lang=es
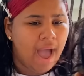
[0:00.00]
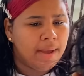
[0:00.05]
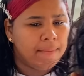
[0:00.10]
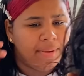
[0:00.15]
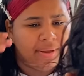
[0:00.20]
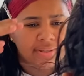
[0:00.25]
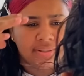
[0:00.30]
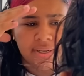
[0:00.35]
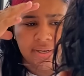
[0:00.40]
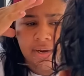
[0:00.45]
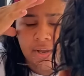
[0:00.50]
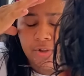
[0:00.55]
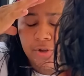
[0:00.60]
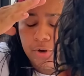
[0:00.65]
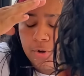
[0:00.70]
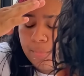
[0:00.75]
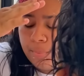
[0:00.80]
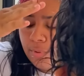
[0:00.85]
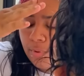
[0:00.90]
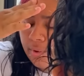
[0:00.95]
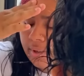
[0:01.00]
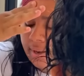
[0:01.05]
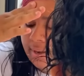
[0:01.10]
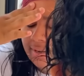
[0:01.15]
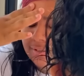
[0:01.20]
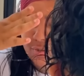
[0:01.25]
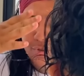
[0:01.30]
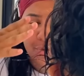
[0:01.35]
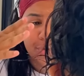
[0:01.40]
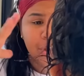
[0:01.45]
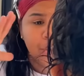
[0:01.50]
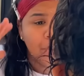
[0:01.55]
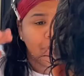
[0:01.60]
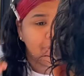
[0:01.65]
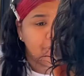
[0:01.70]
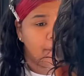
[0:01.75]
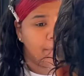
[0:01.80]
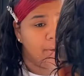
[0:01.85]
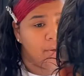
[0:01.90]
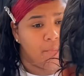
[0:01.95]
Ay, vecina, yo no puedo creer eso. Yo tengo
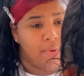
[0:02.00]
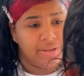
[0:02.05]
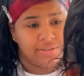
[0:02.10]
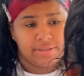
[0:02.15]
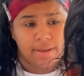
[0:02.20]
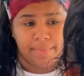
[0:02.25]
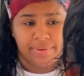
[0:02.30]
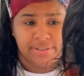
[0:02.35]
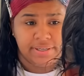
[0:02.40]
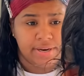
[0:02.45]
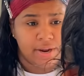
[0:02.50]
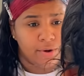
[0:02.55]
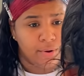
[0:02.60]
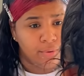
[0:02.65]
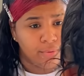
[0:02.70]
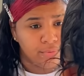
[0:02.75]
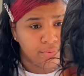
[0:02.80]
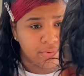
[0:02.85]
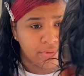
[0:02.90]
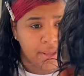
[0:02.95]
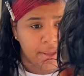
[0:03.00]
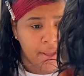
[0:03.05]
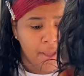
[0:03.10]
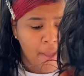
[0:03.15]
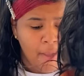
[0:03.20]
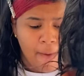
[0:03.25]
esta vergüenza, vecina, con usted,